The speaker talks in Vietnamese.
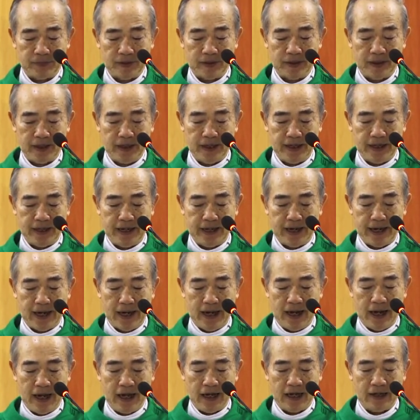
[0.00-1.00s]
khi nghe
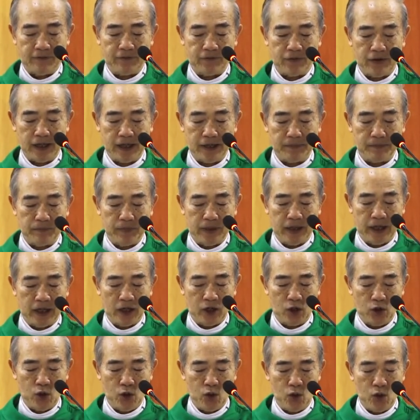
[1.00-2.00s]
lời phát
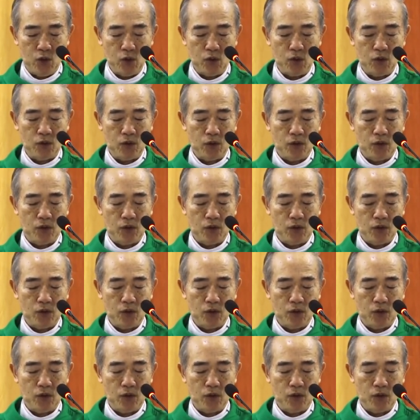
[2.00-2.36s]
biểu